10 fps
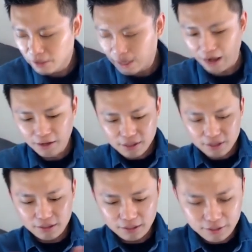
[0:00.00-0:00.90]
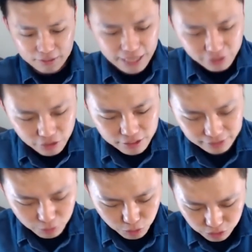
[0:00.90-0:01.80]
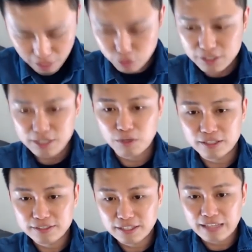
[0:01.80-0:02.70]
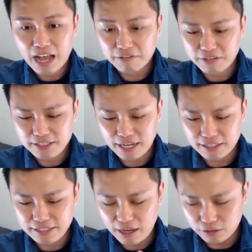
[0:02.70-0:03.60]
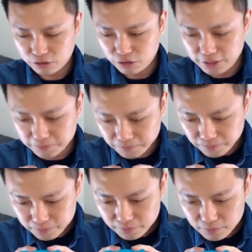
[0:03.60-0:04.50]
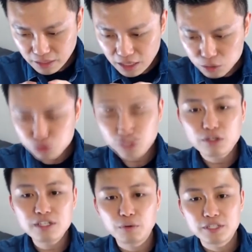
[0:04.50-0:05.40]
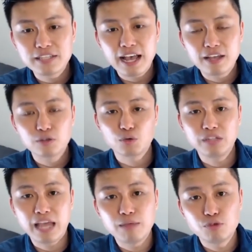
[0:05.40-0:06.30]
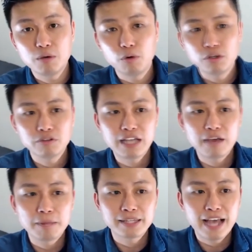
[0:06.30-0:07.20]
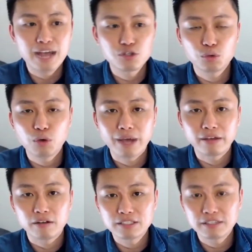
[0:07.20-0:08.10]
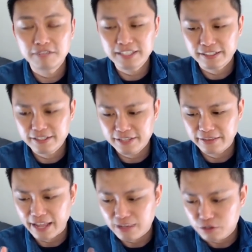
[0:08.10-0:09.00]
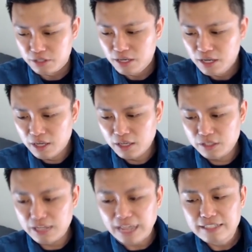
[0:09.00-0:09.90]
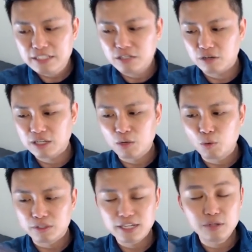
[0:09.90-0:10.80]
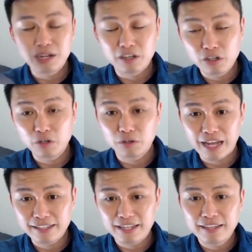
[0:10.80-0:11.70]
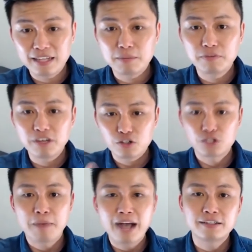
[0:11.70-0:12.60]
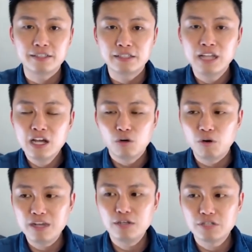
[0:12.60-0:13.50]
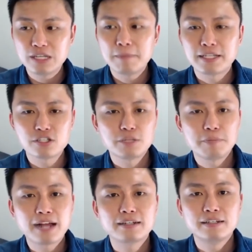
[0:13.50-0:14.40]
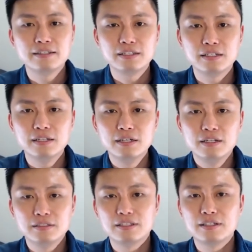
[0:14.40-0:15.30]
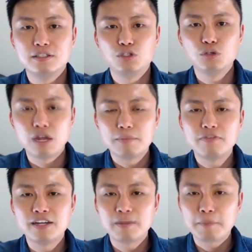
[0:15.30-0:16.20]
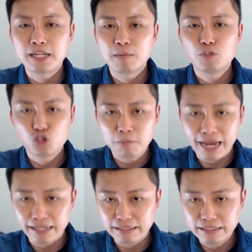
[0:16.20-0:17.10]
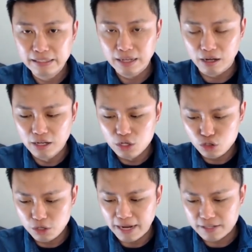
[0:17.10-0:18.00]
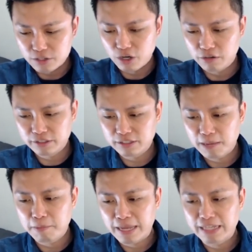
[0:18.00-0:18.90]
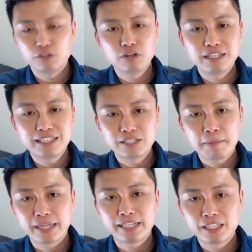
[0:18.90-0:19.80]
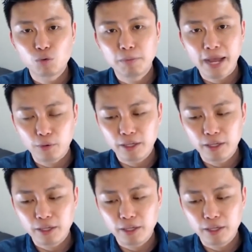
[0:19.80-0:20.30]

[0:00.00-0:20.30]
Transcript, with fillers: 好，既然有人讲到 Richard 推荐，我也是跟大家分享一下哦，就是 Richard 推荐，我现在还有所谓的 m g 活动要帮大家揪团哦，这个非常的简单，就是。上一季有跟我这一团，然后又有来填单的部分有十八个人，我会优先把这十八个人的这个揪团的部分帮他们揪满了。好，揪满了之后呢，他们每个人都可以再加满拿到五百元。